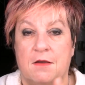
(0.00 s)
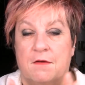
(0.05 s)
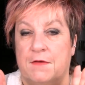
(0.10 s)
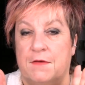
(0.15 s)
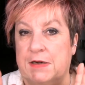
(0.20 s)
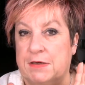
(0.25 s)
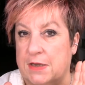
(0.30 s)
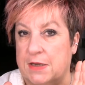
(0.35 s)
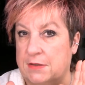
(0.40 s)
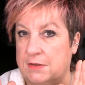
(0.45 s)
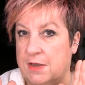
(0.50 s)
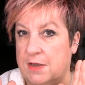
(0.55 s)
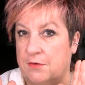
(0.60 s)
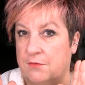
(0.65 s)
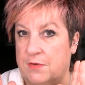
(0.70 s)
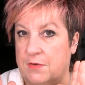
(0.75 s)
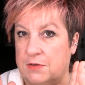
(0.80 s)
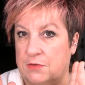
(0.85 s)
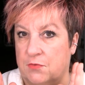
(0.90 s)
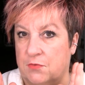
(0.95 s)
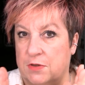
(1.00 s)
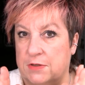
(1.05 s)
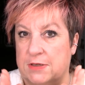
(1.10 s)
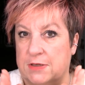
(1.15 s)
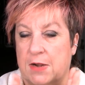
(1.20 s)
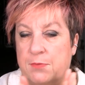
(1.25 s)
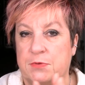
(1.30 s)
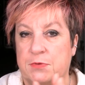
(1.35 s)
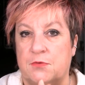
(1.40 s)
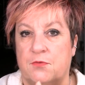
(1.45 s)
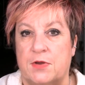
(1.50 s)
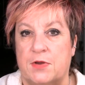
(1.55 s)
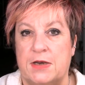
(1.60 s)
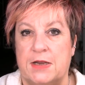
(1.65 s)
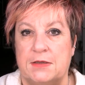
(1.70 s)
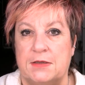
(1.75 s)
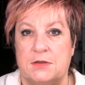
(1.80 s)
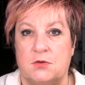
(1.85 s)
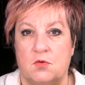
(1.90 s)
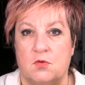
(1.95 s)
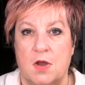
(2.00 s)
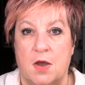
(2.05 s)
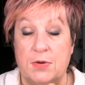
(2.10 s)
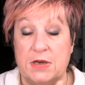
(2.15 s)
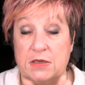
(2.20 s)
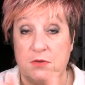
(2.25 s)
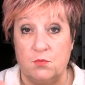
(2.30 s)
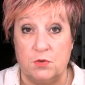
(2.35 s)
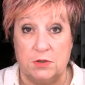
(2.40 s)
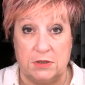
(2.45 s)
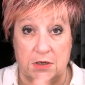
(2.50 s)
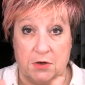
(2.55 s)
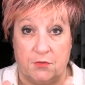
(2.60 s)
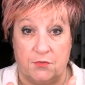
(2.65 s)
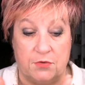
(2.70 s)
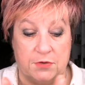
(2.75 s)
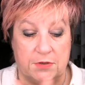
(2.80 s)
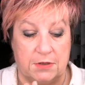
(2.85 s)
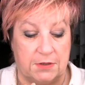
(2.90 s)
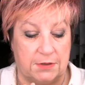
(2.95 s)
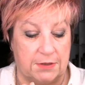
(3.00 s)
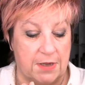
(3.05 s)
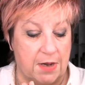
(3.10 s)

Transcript: weil das hat was von Selbstverletzung. Aber das muss jeder für sich